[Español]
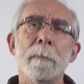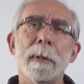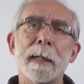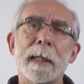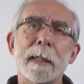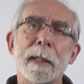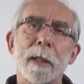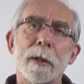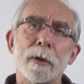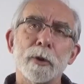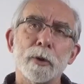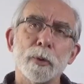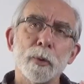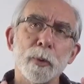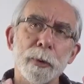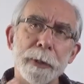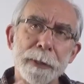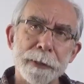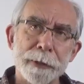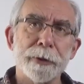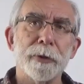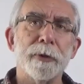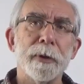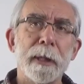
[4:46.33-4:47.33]
para
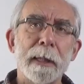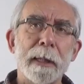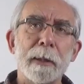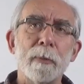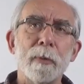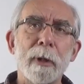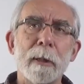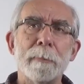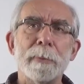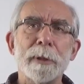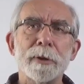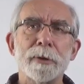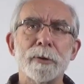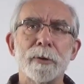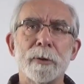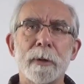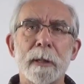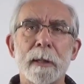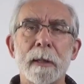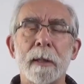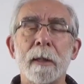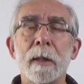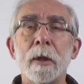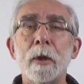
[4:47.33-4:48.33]
sugestionar a una
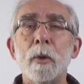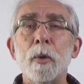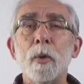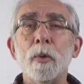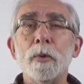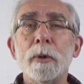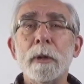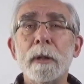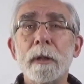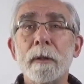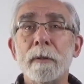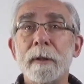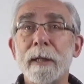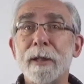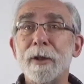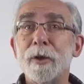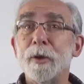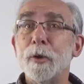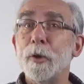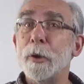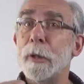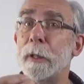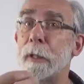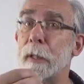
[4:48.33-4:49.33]
persona
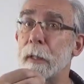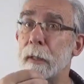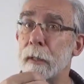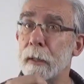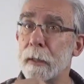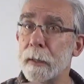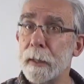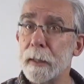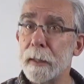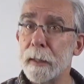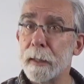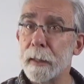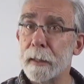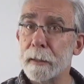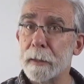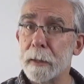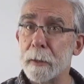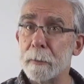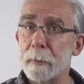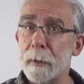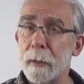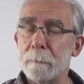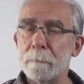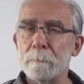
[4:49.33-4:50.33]
utilizando la energía
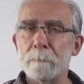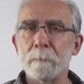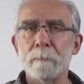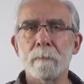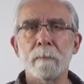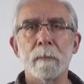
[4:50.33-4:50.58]
negativa.